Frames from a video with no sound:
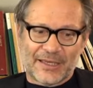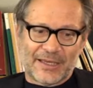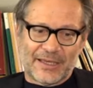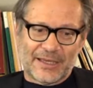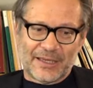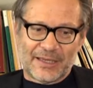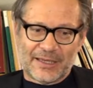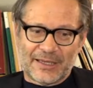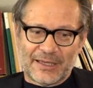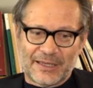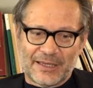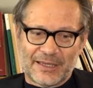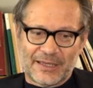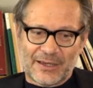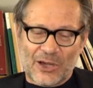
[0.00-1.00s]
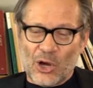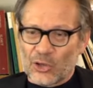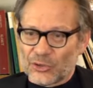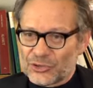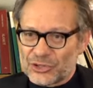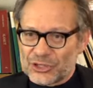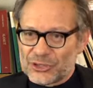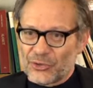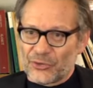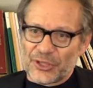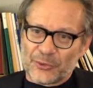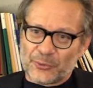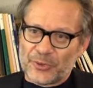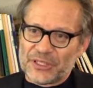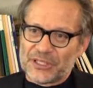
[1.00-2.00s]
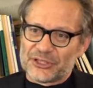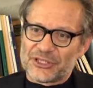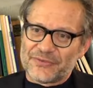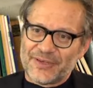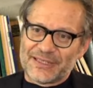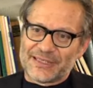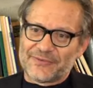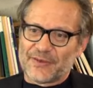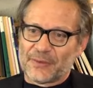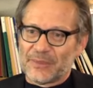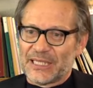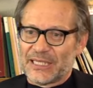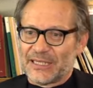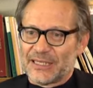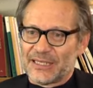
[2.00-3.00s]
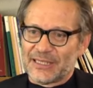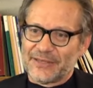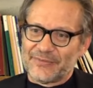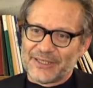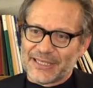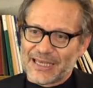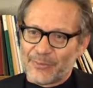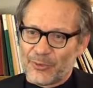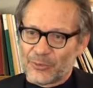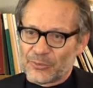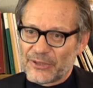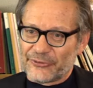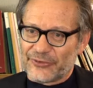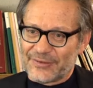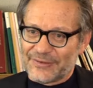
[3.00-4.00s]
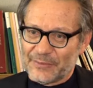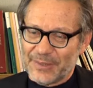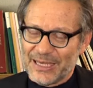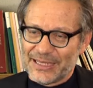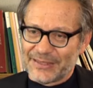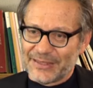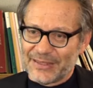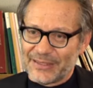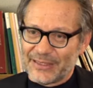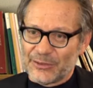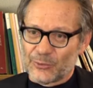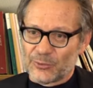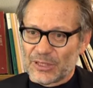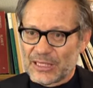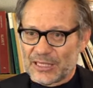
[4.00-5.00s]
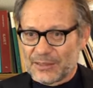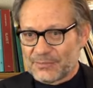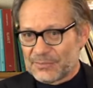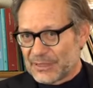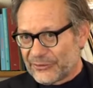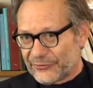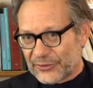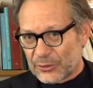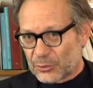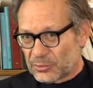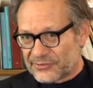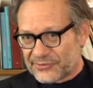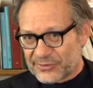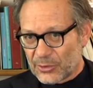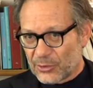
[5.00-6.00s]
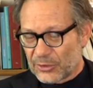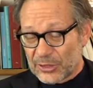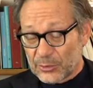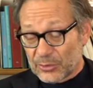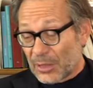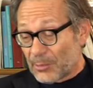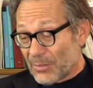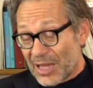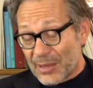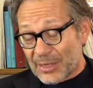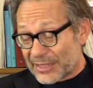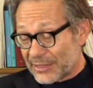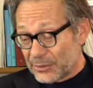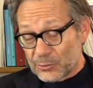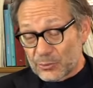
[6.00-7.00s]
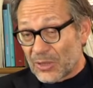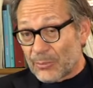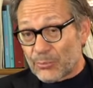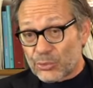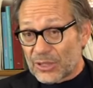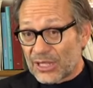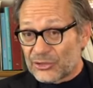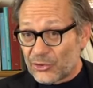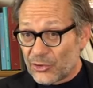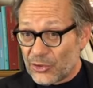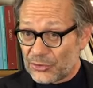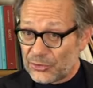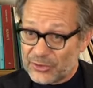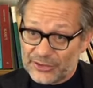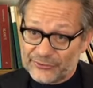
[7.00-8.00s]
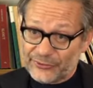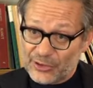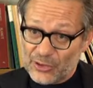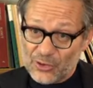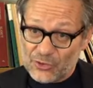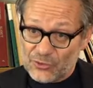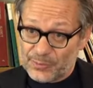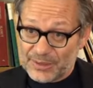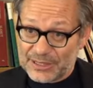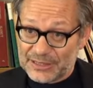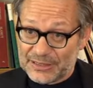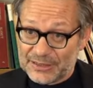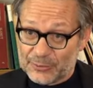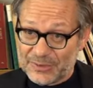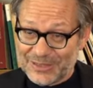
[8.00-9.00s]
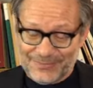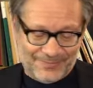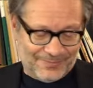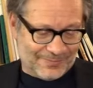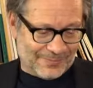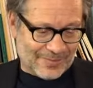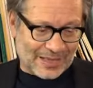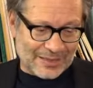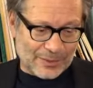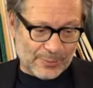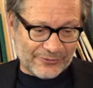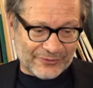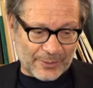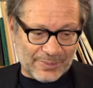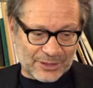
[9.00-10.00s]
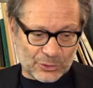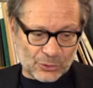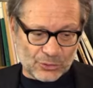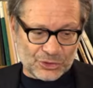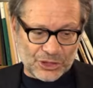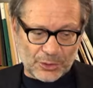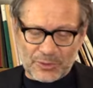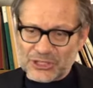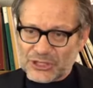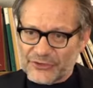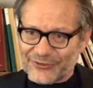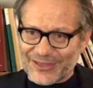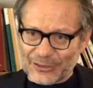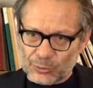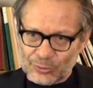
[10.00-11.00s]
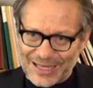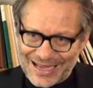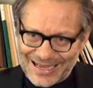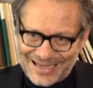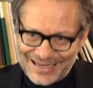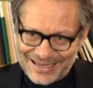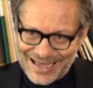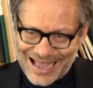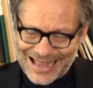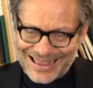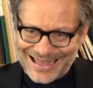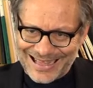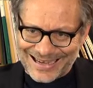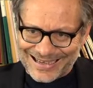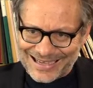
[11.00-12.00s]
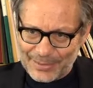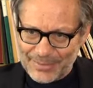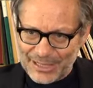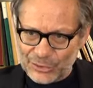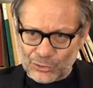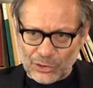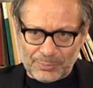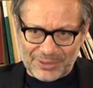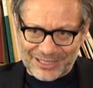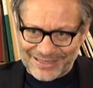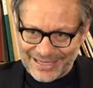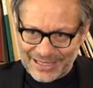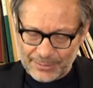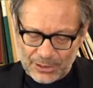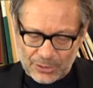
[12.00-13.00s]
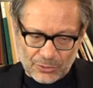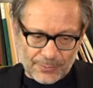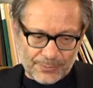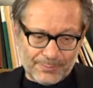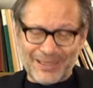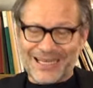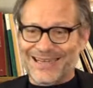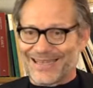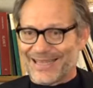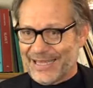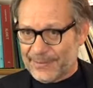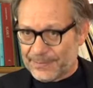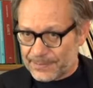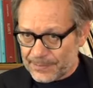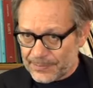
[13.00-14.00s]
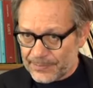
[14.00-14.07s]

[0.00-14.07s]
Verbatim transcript: eh, oggi noi 15-20 famiglie le vediamo in una settimana, in una istituzione, una, anche in un ambulatorio che si occupa di, quindi, di queste patologie. Quindi c'è stato un allargamento epidemico. Perché?